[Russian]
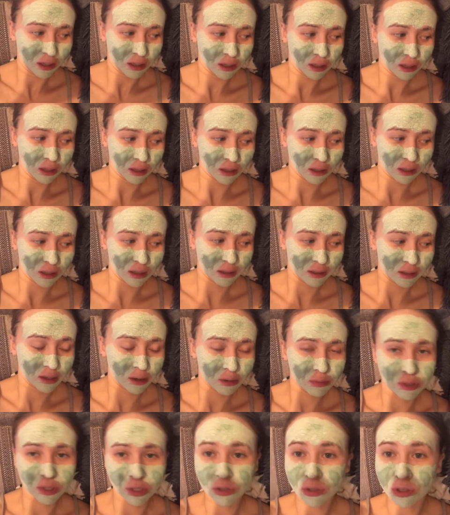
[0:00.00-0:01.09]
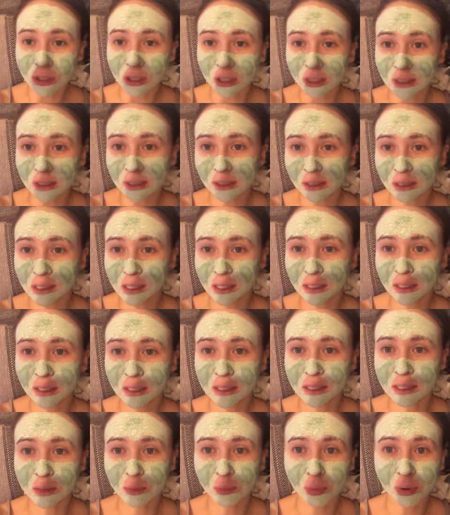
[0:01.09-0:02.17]
А, я вообще сегодня хотела сходить
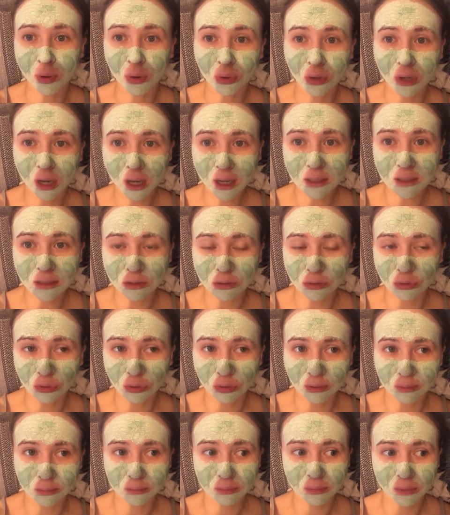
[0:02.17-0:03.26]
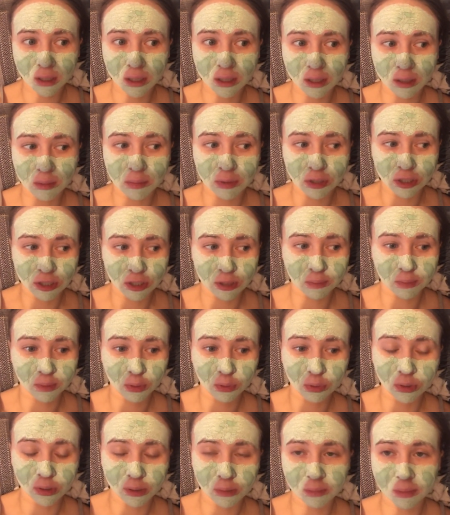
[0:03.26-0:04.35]
с ним погулять, но, как обычно,
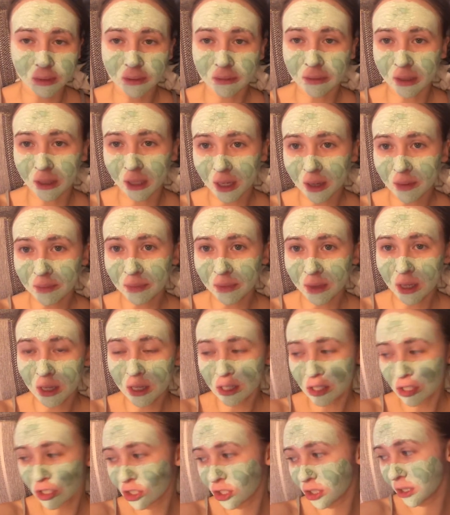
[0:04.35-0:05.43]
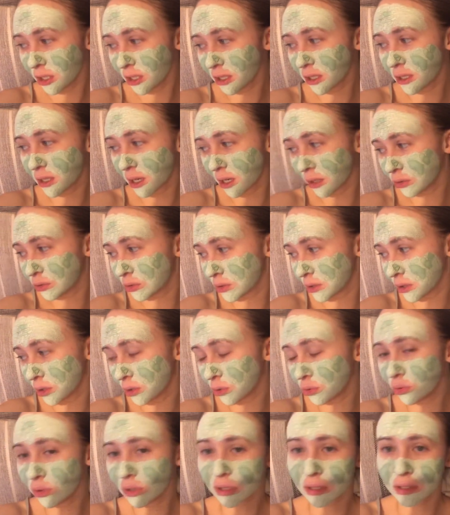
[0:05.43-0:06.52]
погода подвела. 4 градуса на
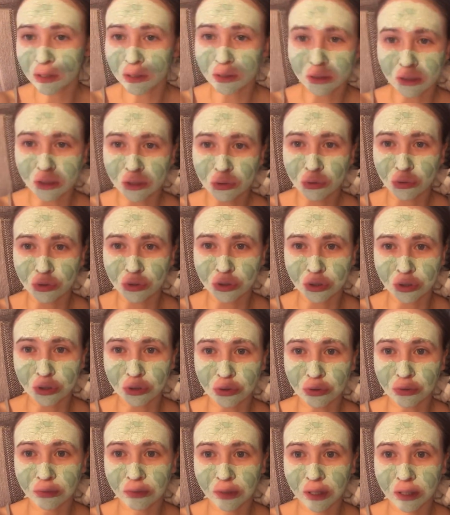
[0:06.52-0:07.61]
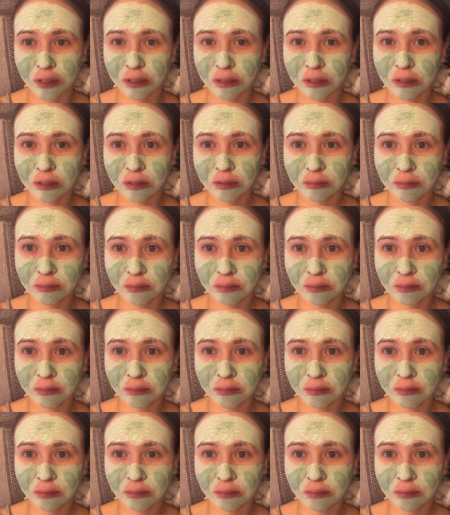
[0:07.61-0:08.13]
улице, я не очень хочу выходить.